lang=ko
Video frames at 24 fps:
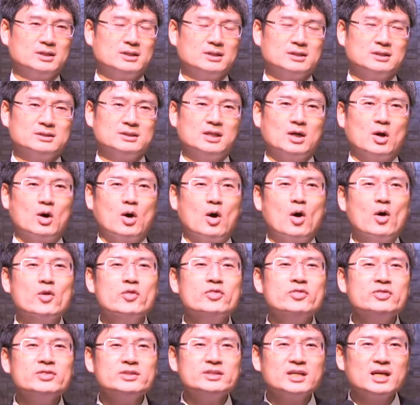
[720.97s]
근데
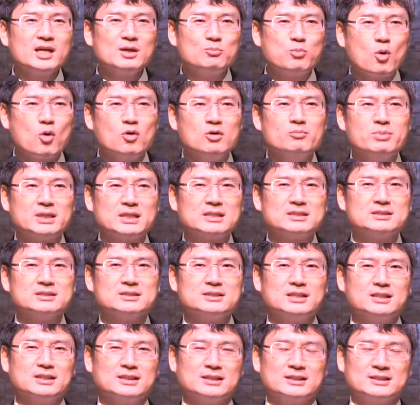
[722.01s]
언제 복음을
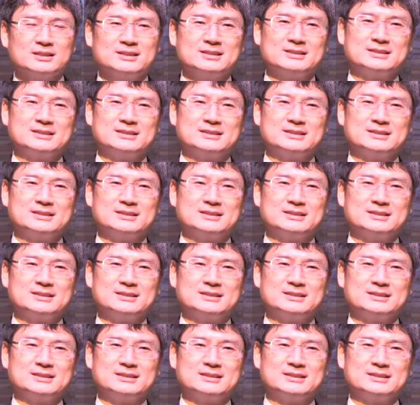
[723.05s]
받아들이냐?